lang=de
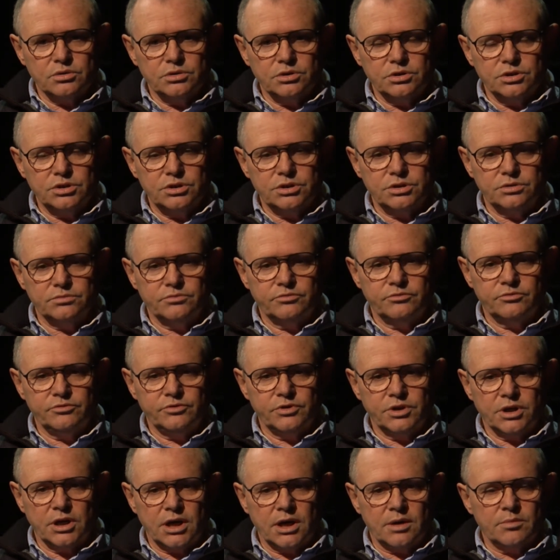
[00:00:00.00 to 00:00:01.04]
Und
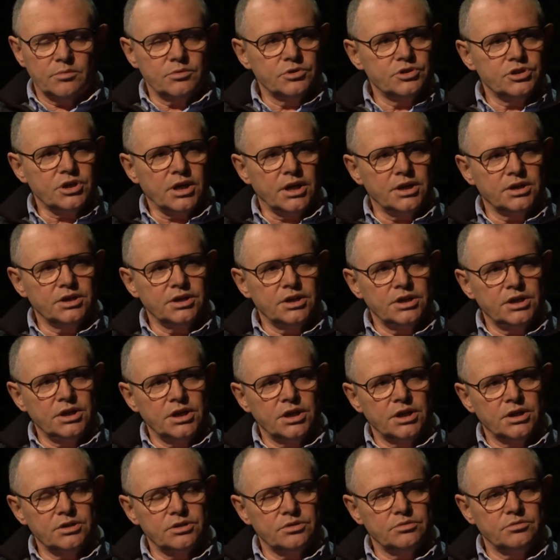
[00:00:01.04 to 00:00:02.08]
wir haben uns
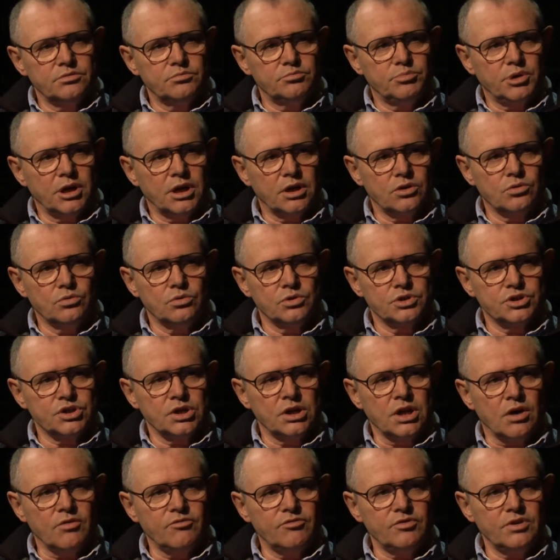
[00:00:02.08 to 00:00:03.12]
angenähert, ein paar Kurse
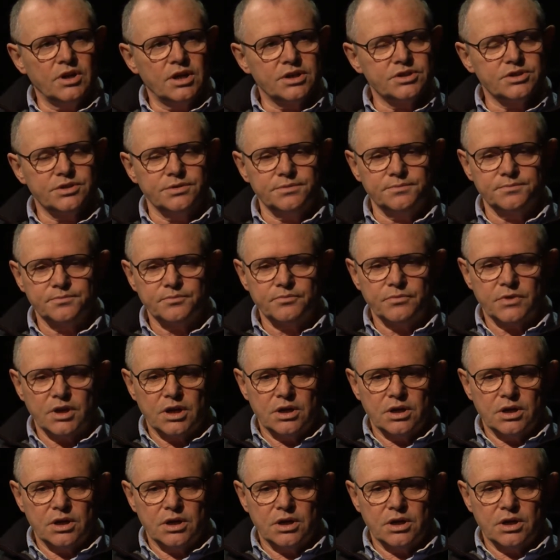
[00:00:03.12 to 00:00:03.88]
laufen lassen.